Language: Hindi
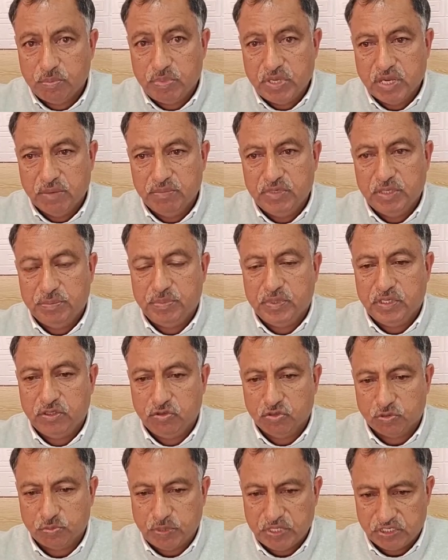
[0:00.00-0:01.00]
पीएमडीपी
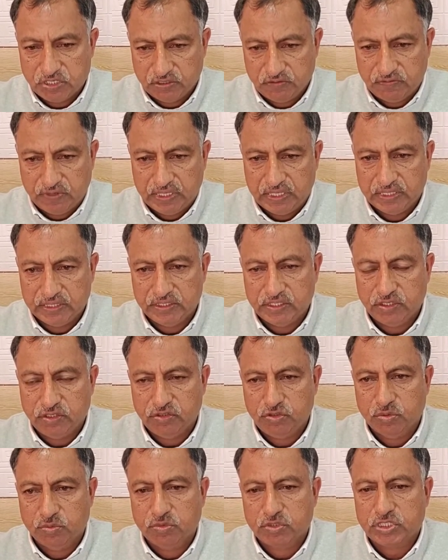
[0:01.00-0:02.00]
जो स्पेशल फंडिंग थी
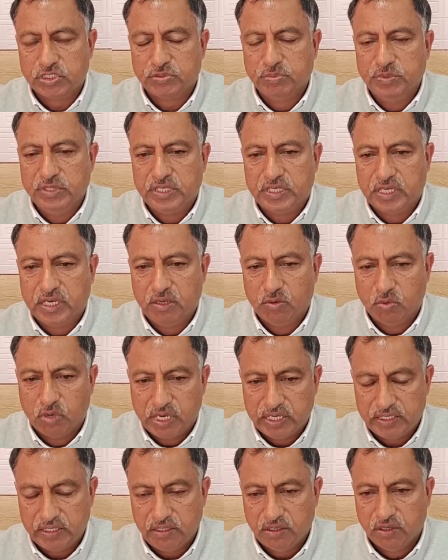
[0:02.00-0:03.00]
जम्मू कश्मीर के लिए वो
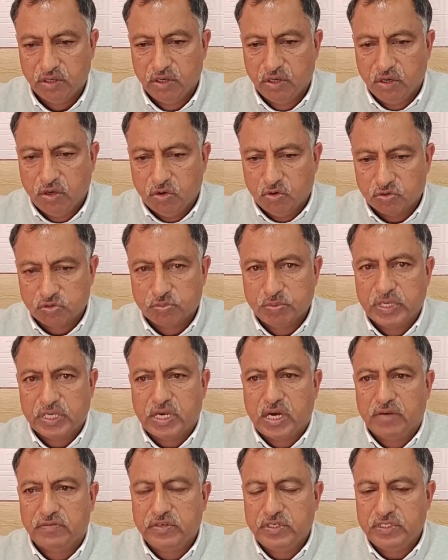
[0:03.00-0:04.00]
आई उसमें
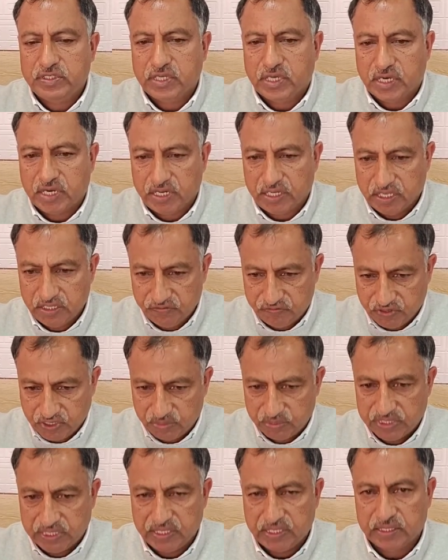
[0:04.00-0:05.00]
काफ़ी सारा इंफ्रा
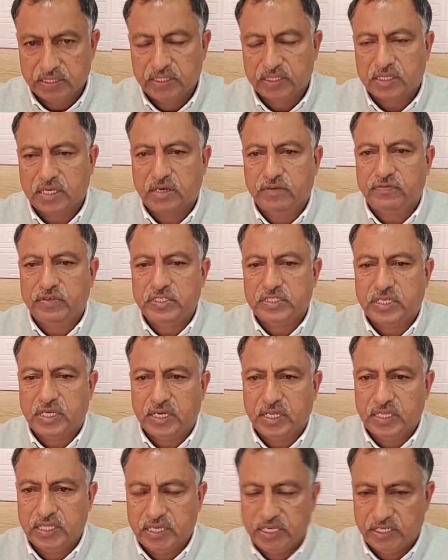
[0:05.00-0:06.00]
बना काफ़ी
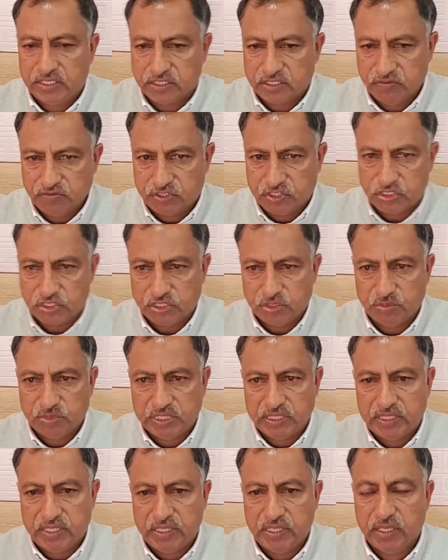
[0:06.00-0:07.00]
सारे नए रसिंग स्टेशन
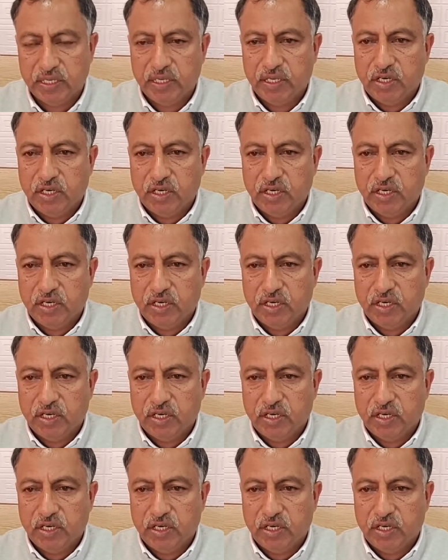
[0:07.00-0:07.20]
बने